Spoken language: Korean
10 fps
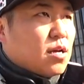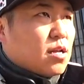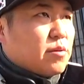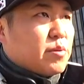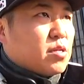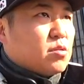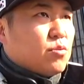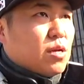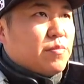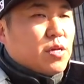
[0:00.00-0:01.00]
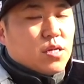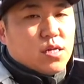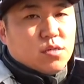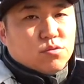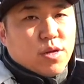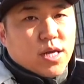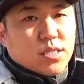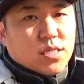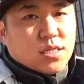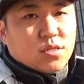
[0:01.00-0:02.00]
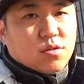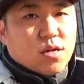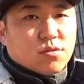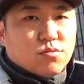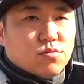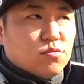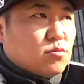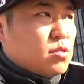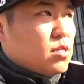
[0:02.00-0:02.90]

아니면 와이파이 하려고 에그 가져가고